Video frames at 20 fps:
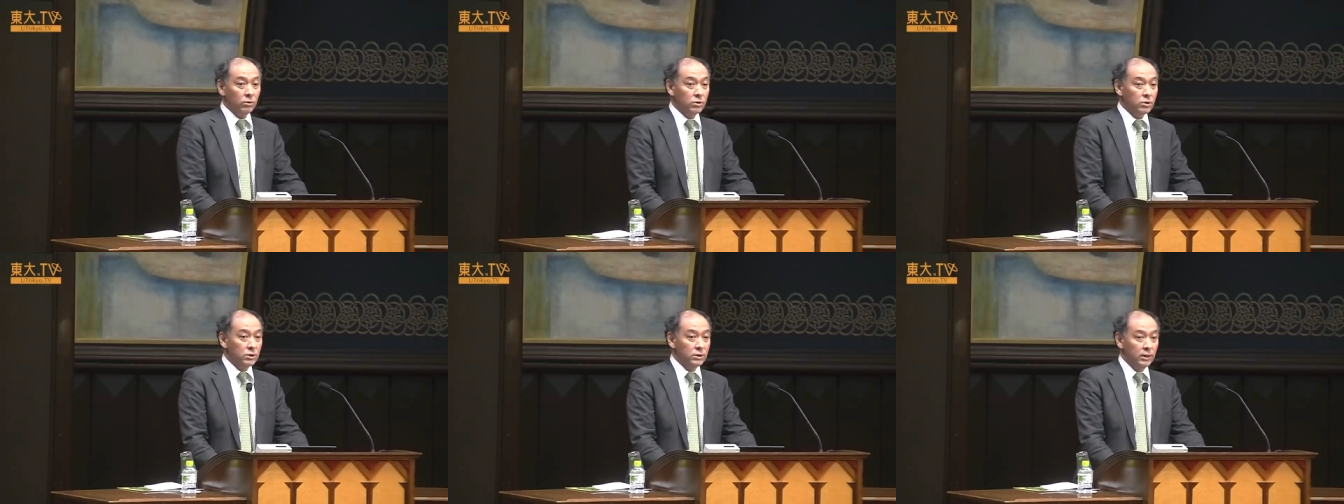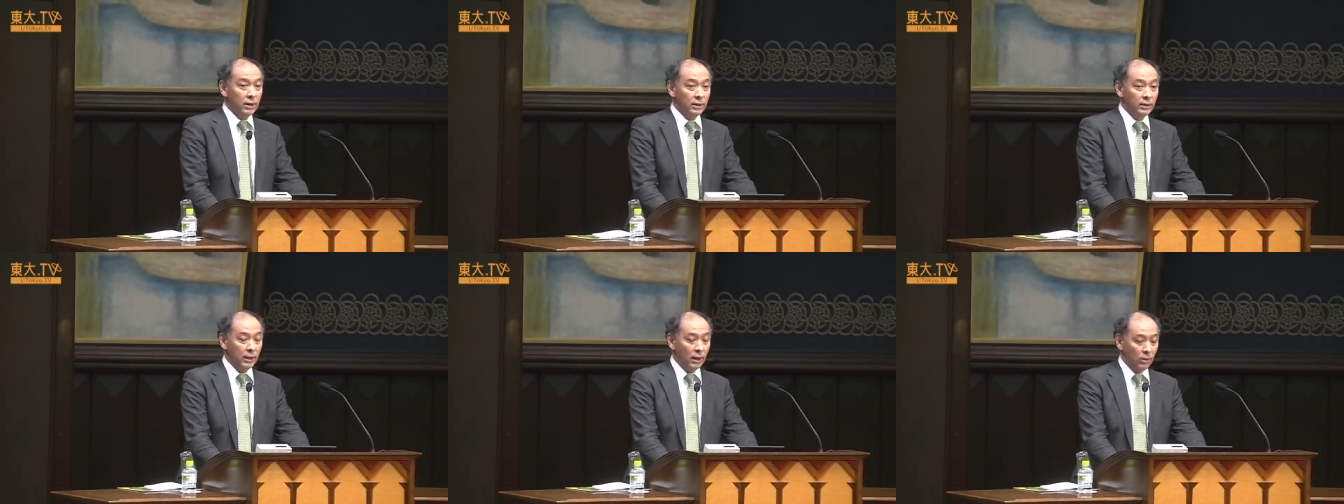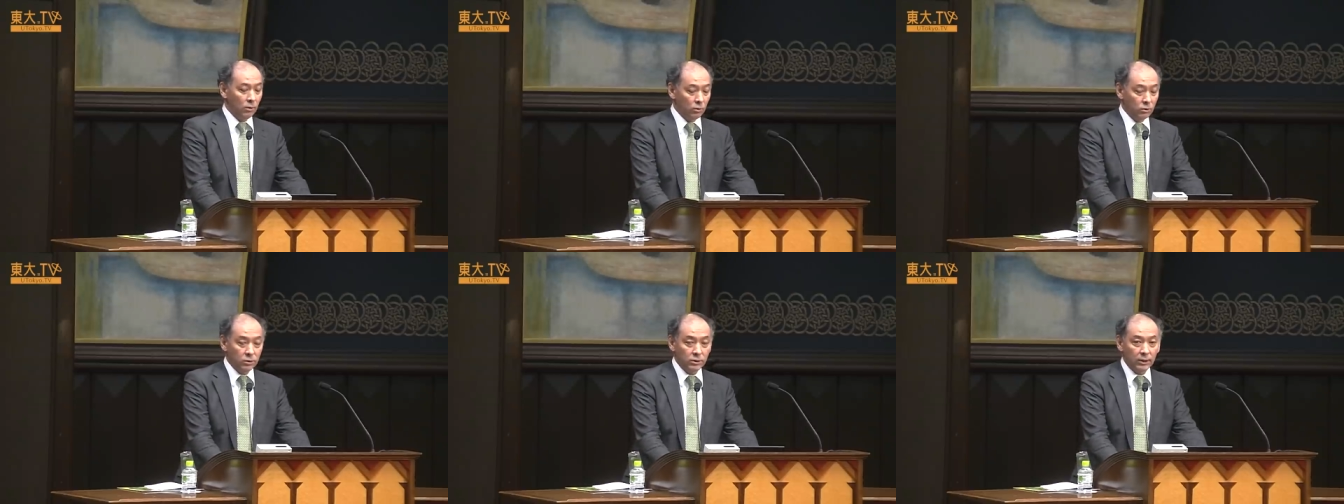う自然
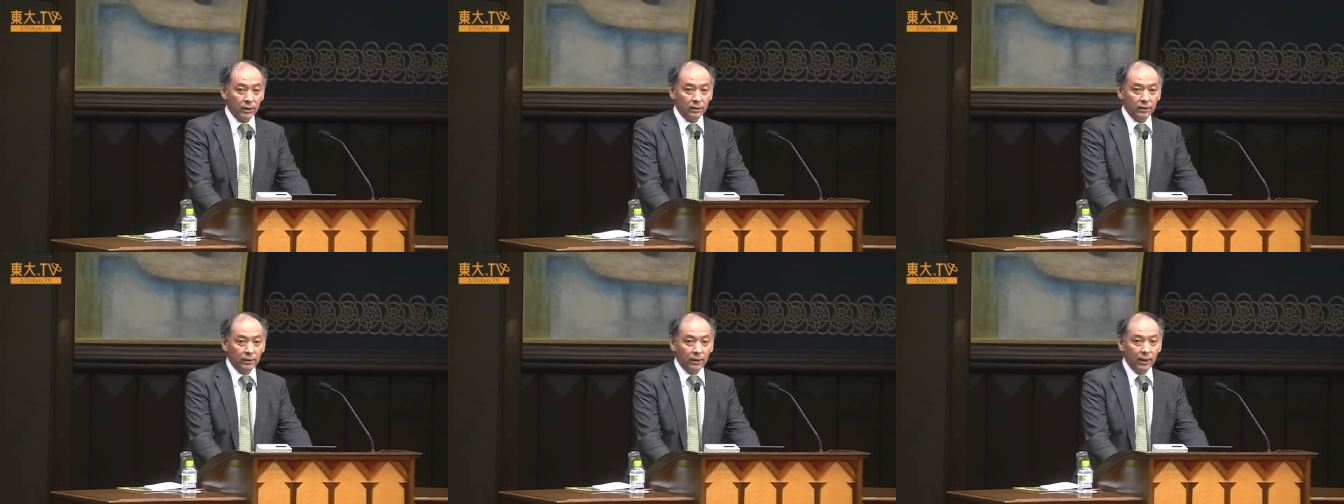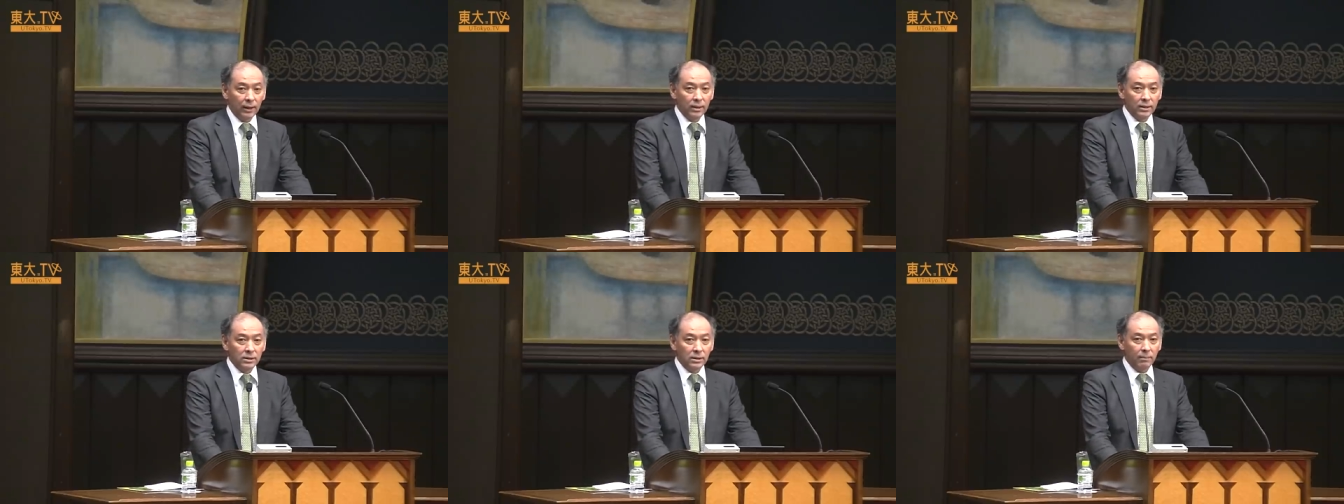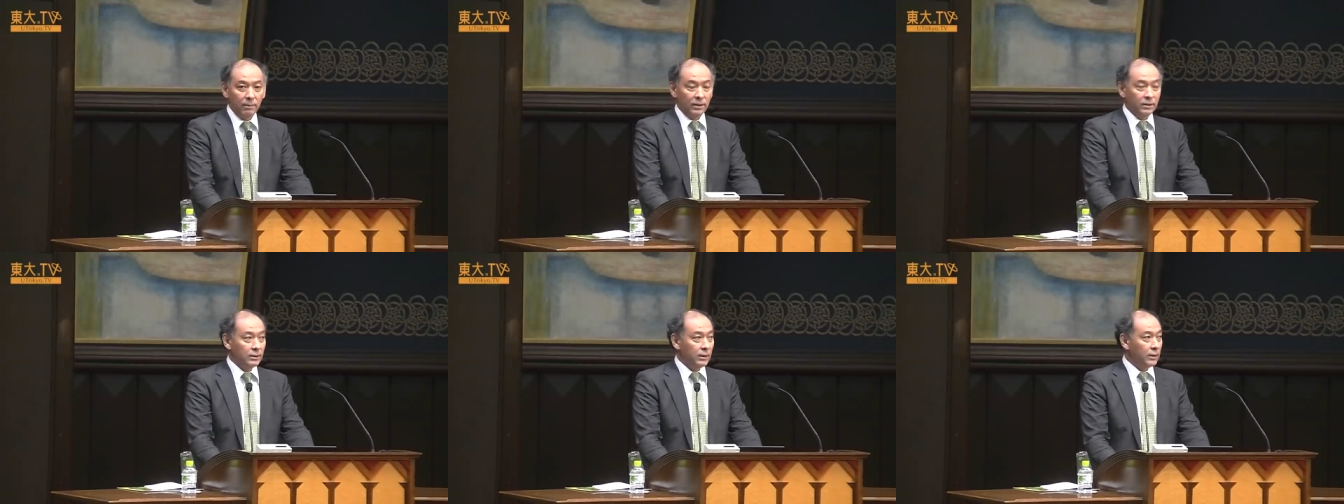言語を使って
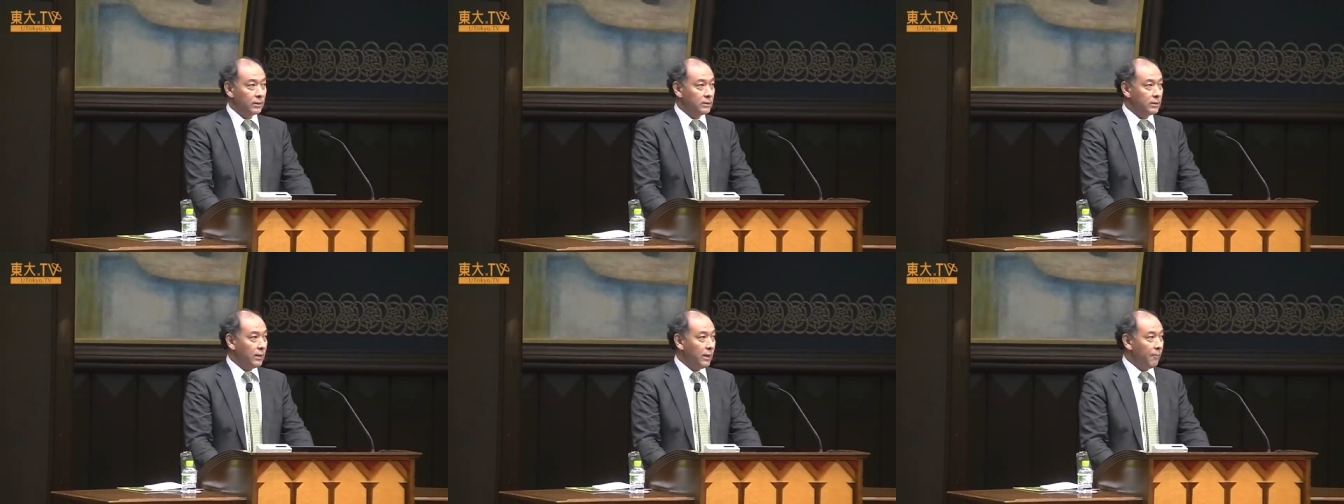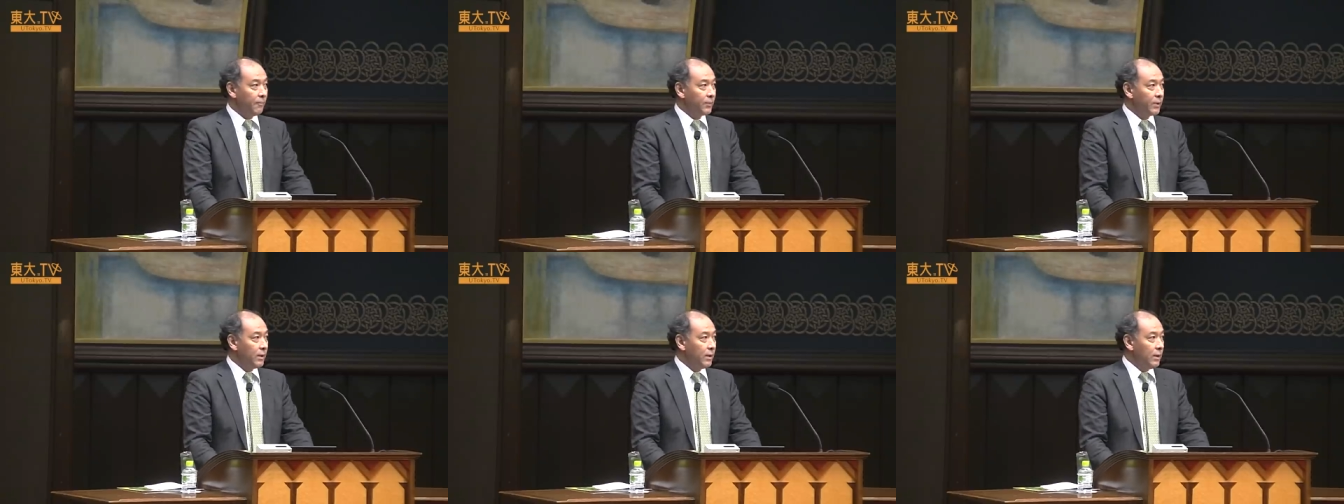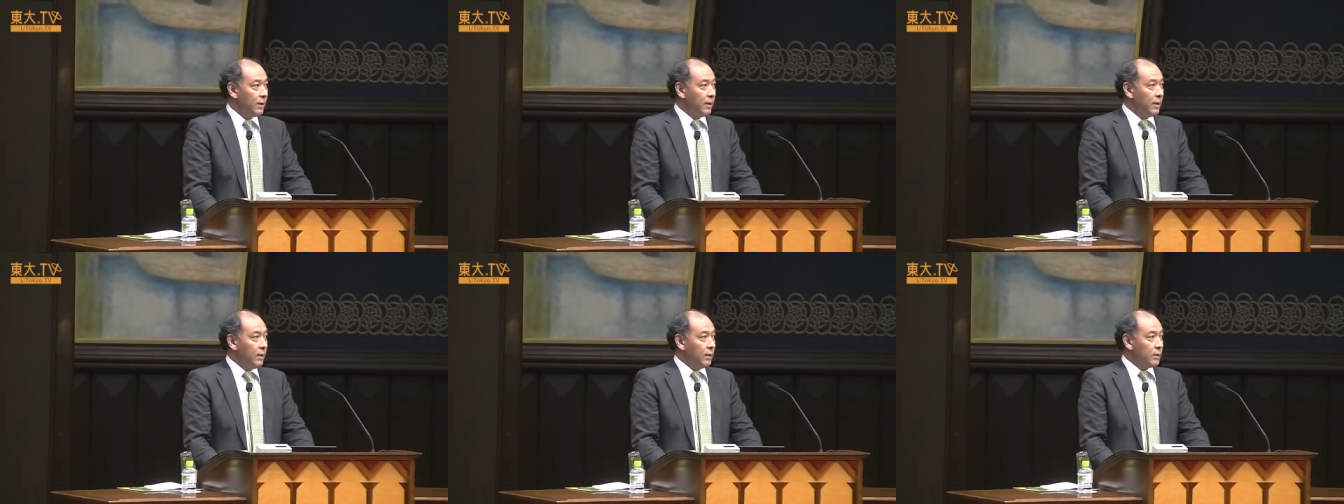喋ってたんですね。
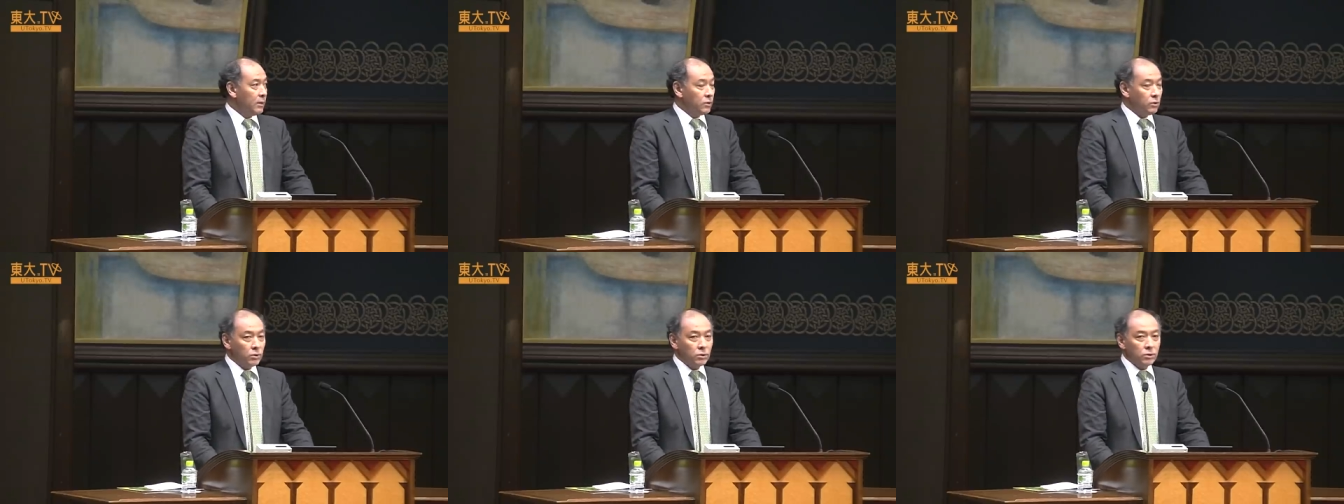で